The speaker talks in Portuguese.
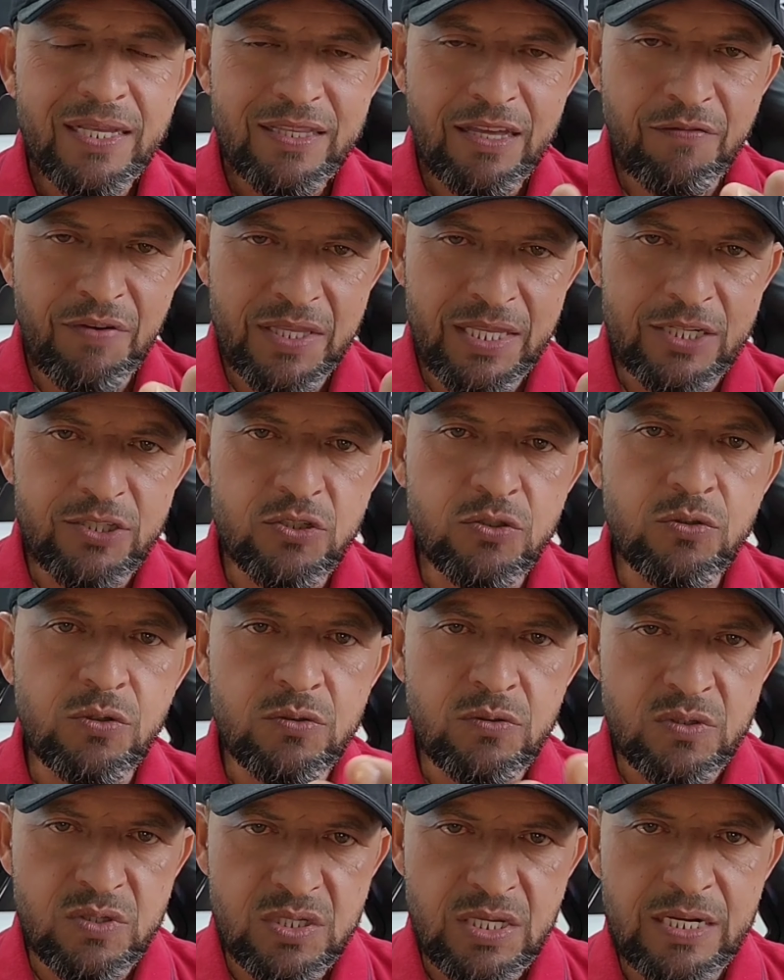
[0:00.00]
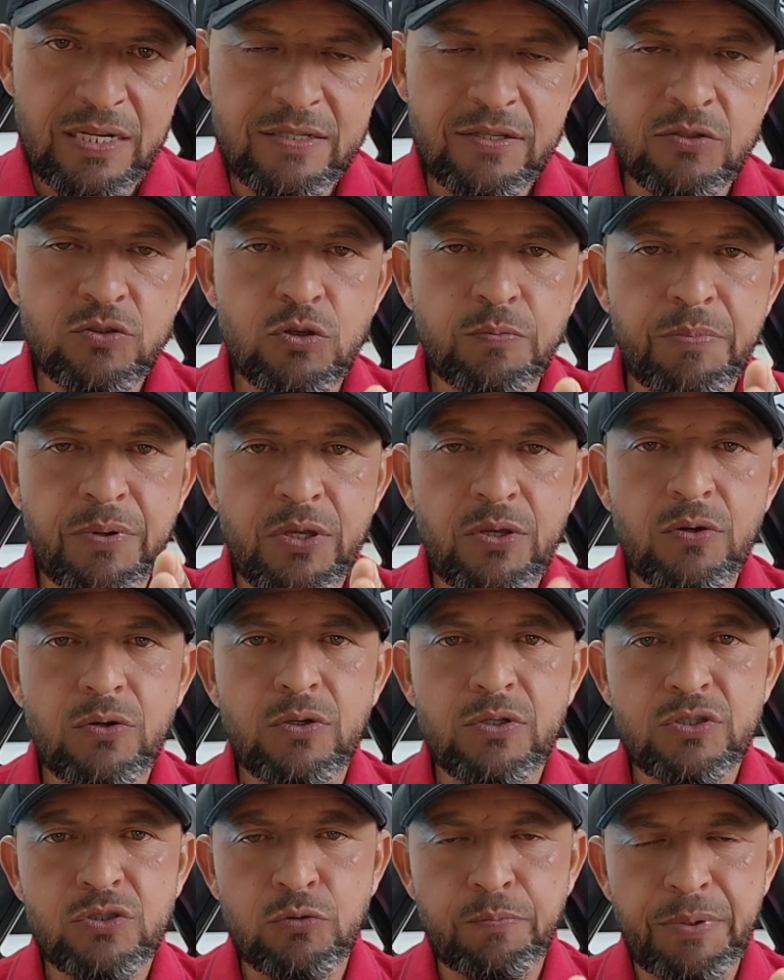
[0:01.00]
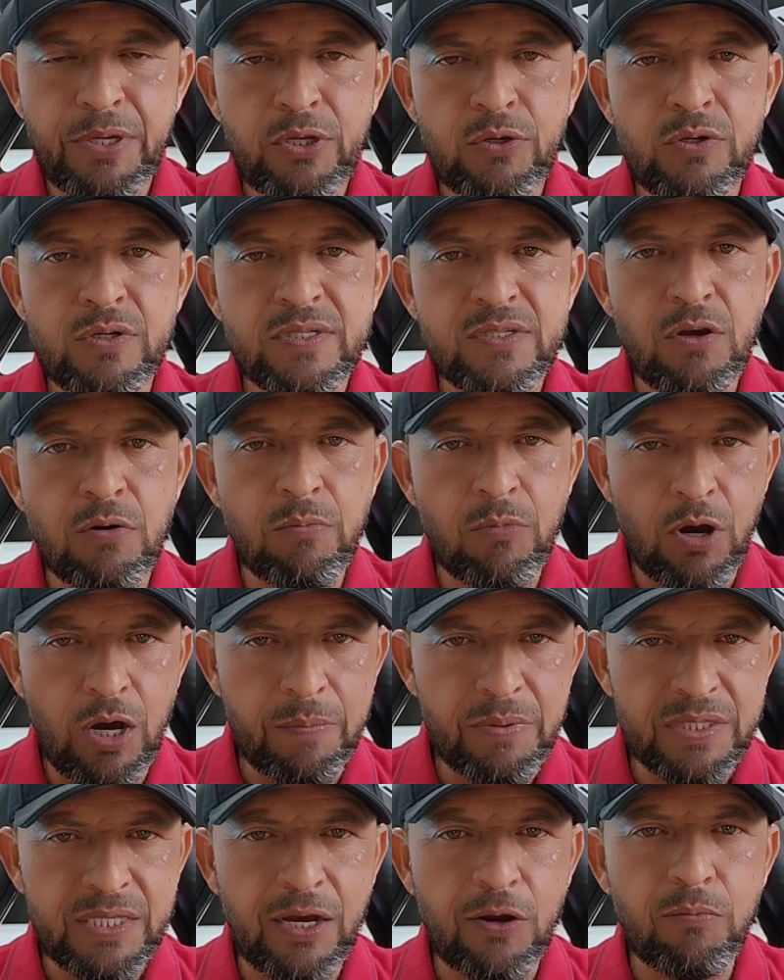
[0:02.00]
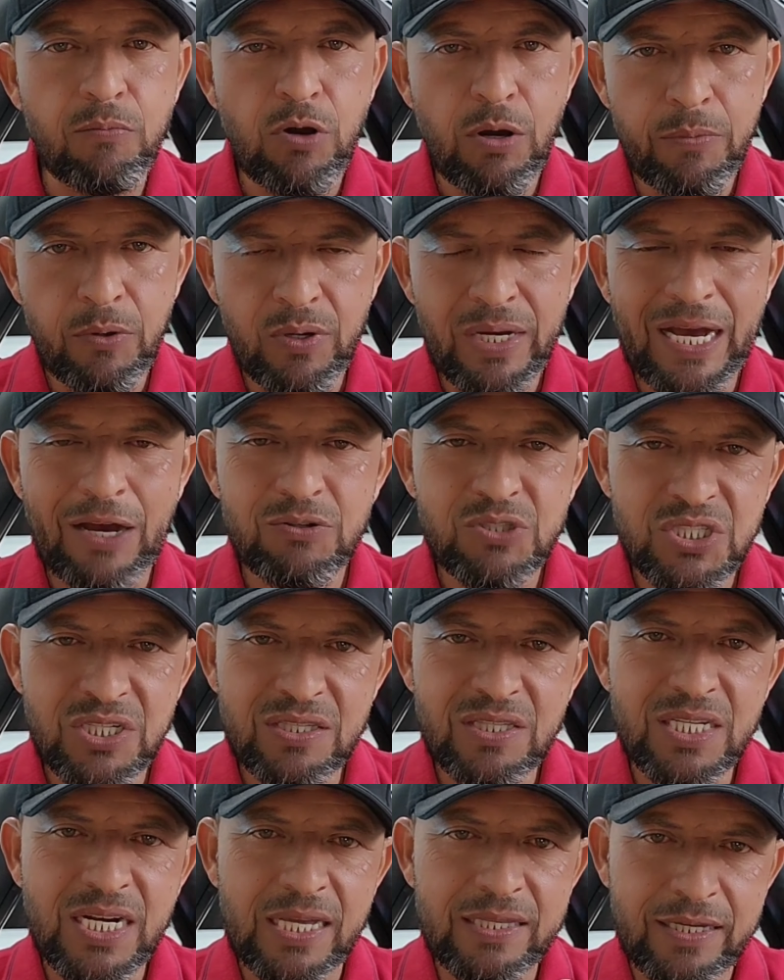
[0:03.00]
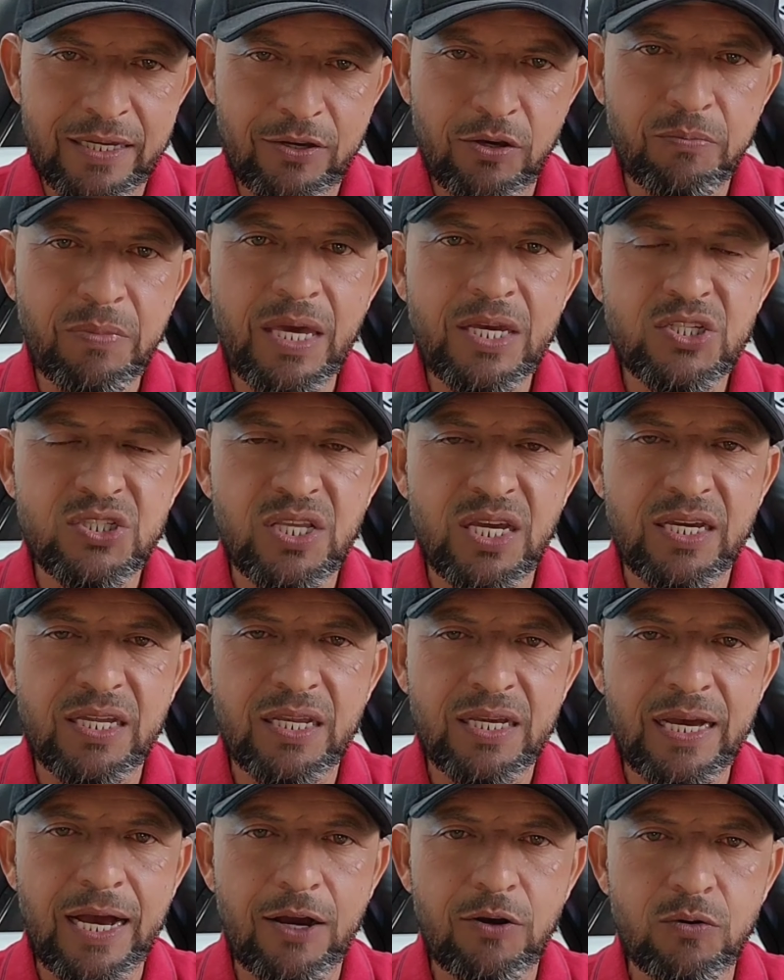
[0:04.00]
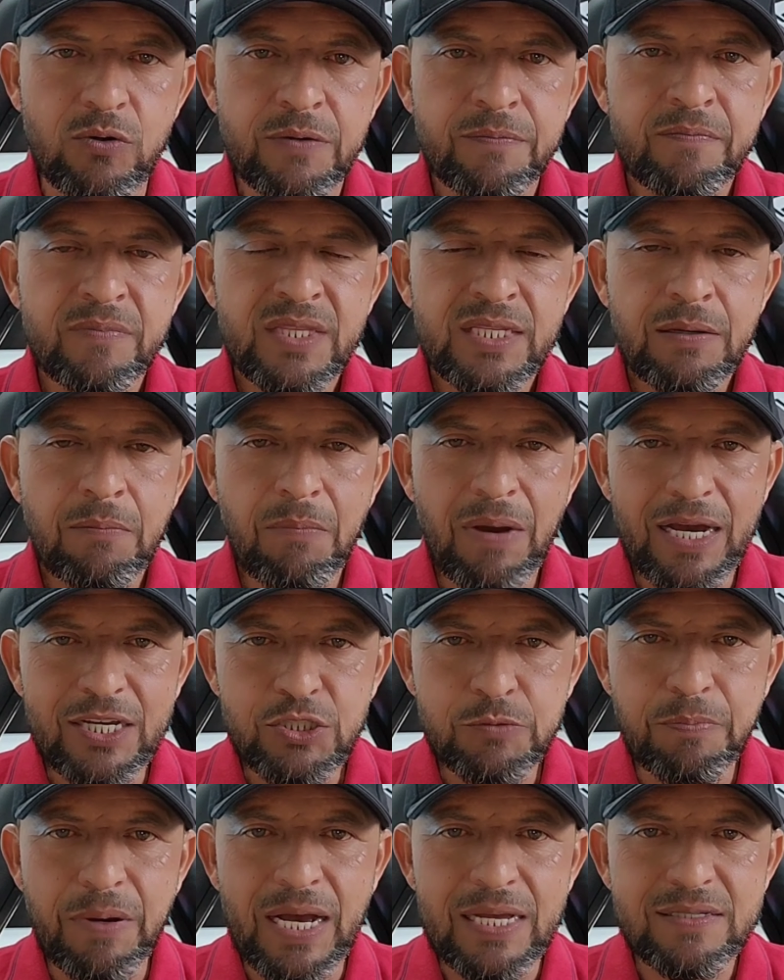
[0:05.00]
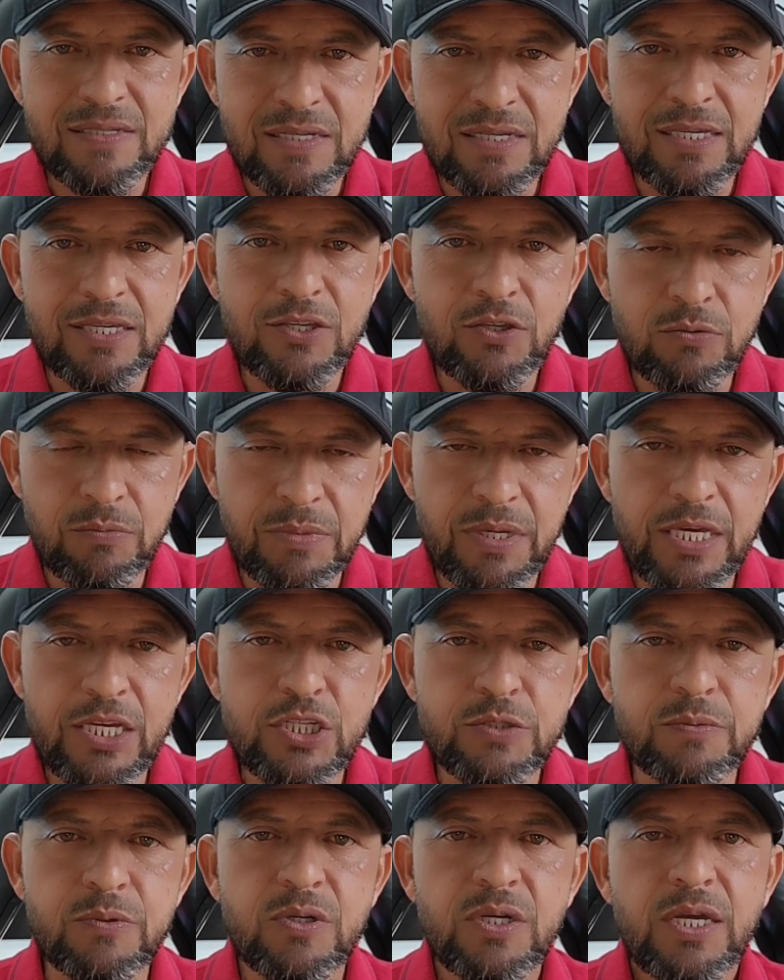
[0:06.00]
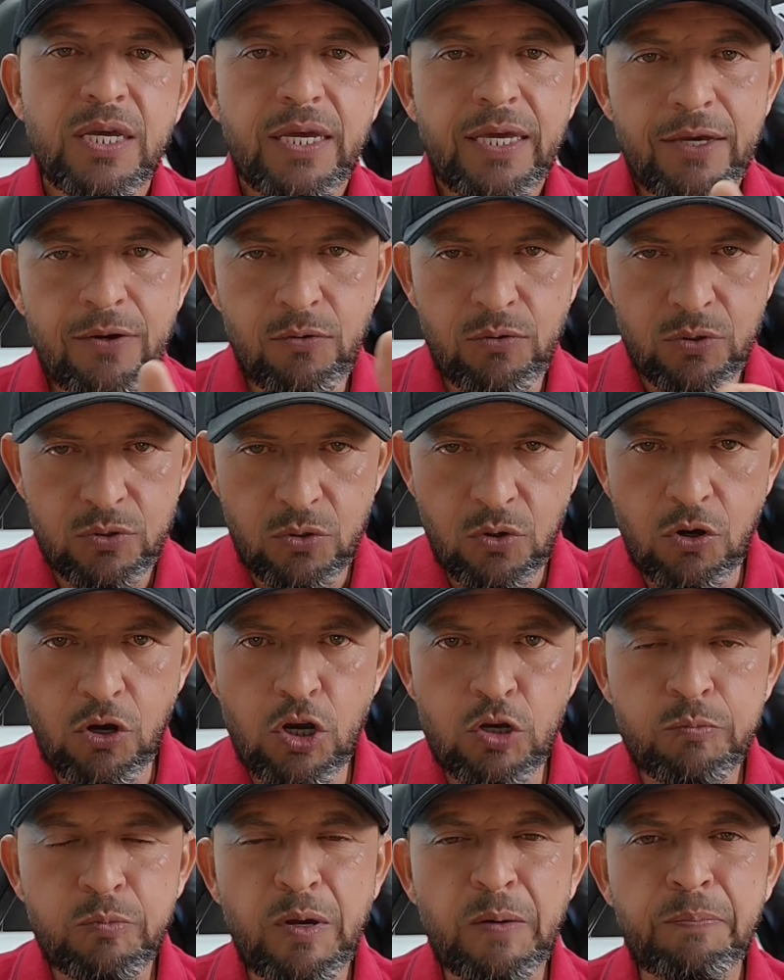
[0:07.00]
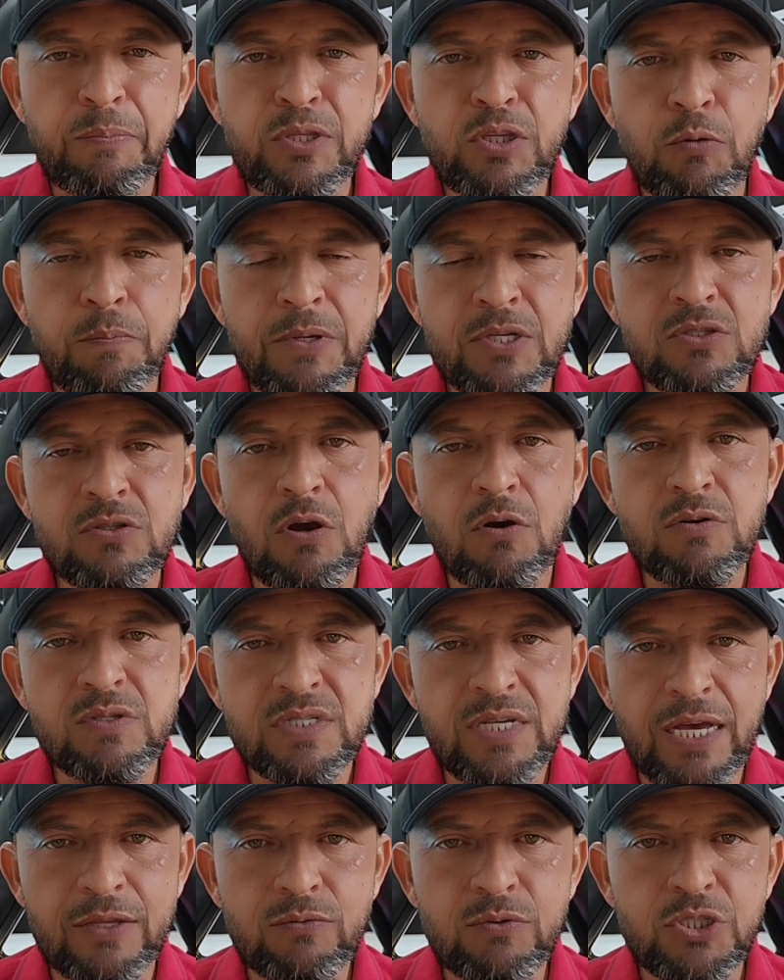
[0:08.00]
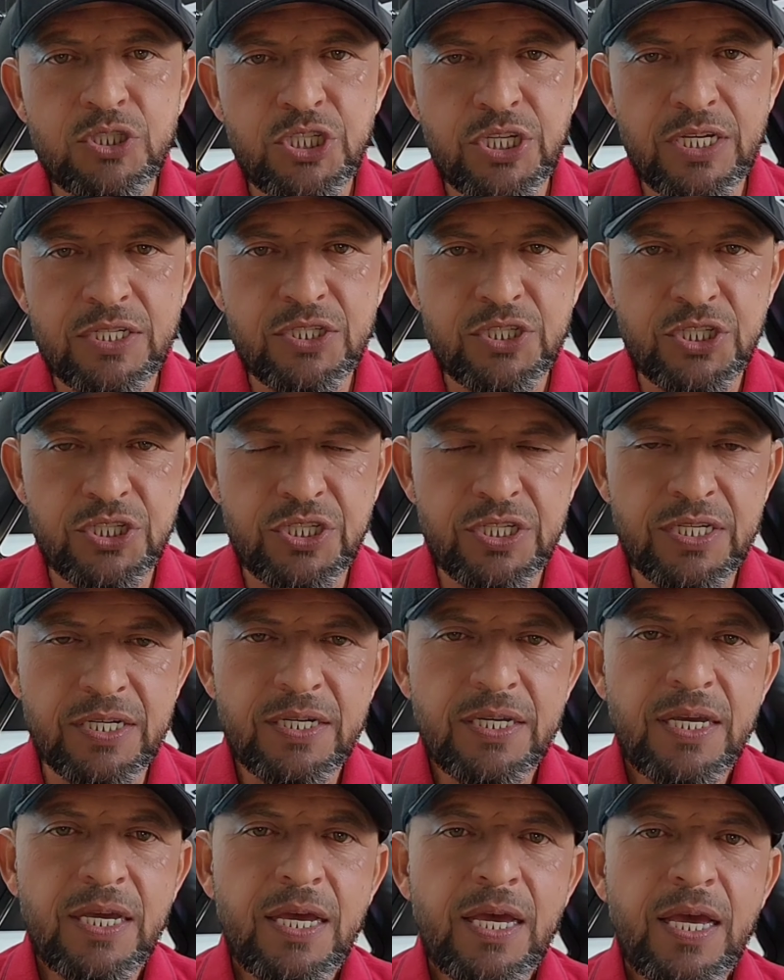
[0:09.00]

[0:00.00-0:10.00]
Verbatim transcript: Na verdade, todos eles são superior, superiores ao Mob. Tá? O Mob é um carro de entrada realmente, né? aquele carro mais basiquinho mesmo, econômico, para poder o pessoal usar no dia a dia.